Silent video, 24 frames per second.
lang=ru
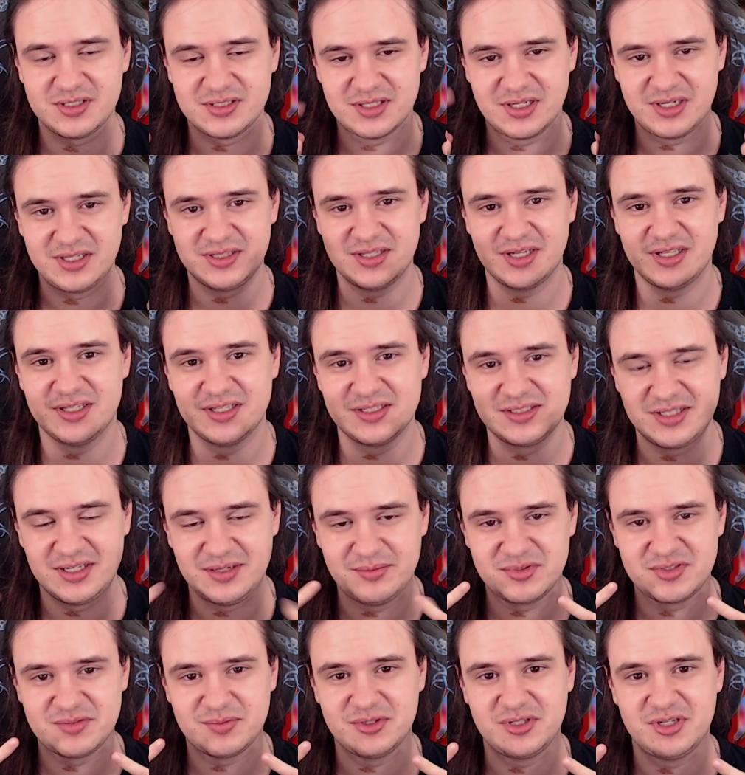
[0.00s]
Залетай на
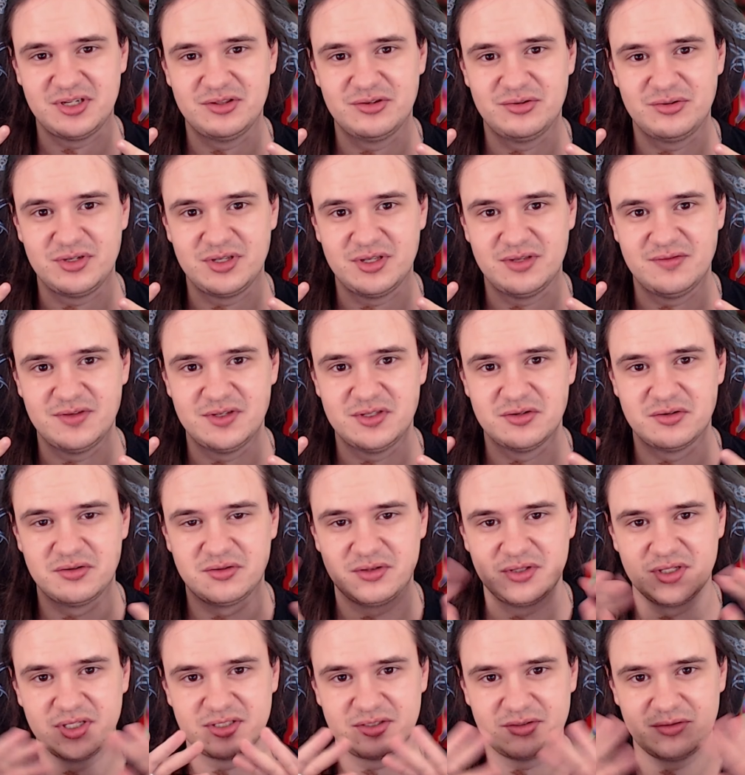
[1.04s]
стрим и смотри другие видео.
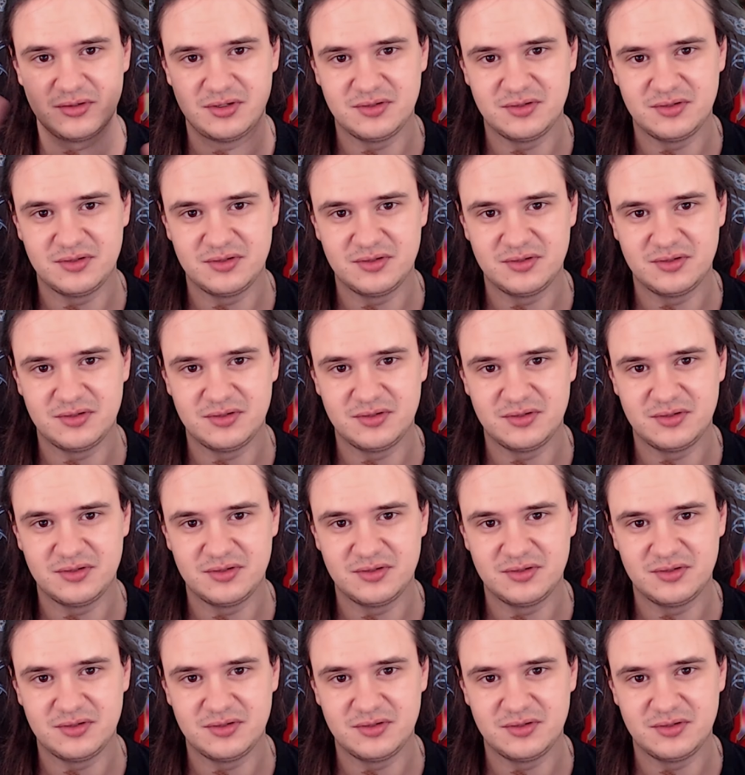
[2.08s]
До скорой